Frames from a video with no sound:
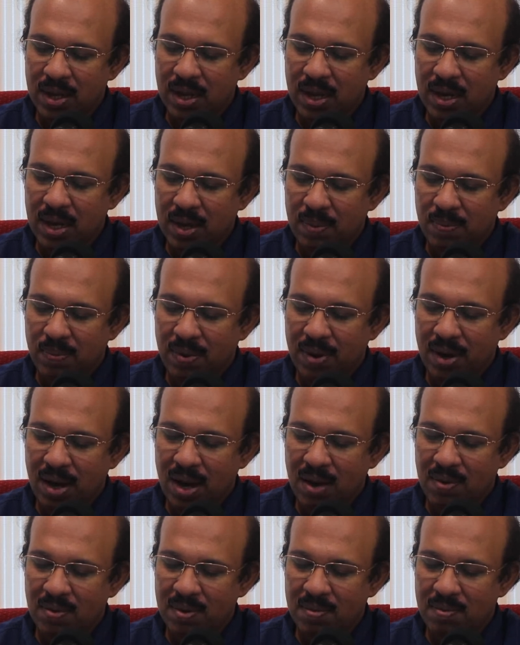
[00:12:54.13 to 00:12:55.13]
என்னை
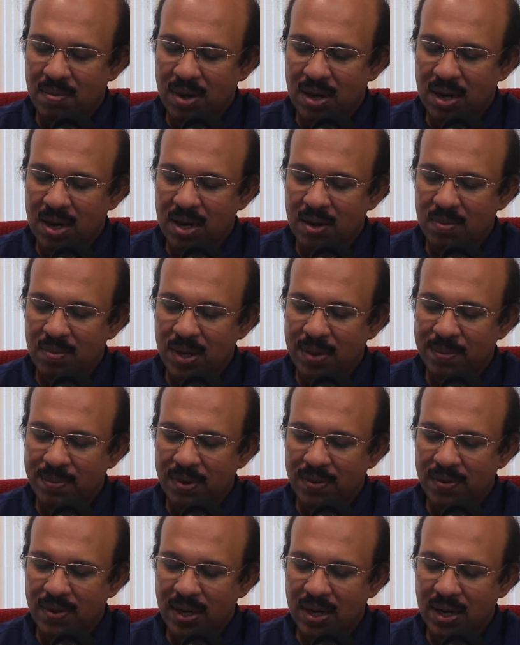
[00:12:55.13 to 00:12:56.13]
பாவம் மரணம்
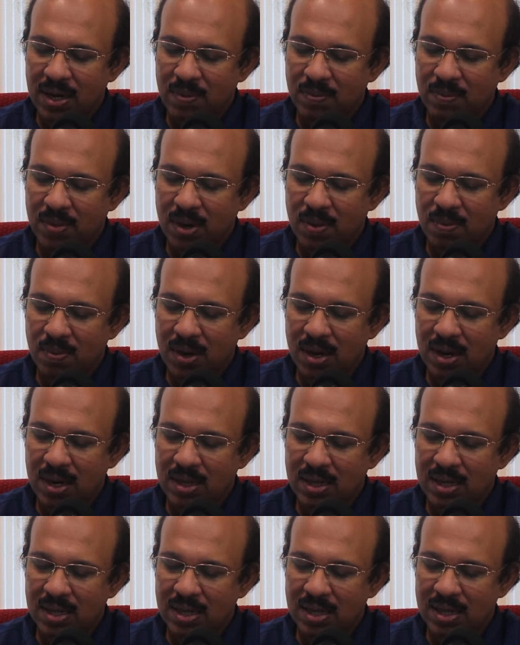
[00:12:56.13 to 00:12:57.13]
என்பவைகளின்
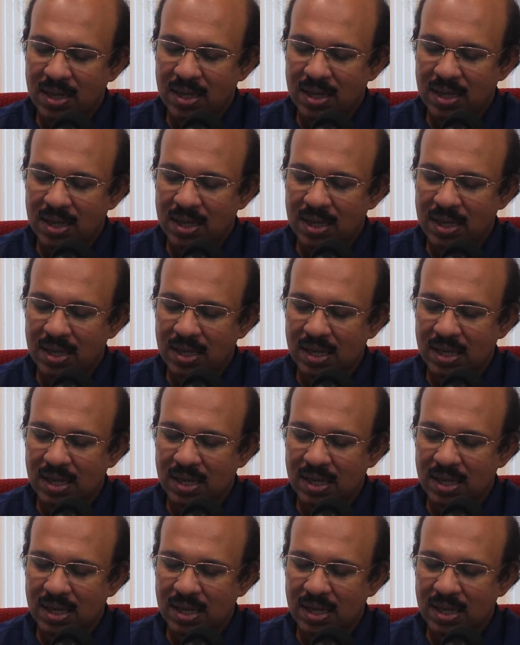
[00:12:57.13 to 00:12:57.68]
பிரமாணத்திலிருந்து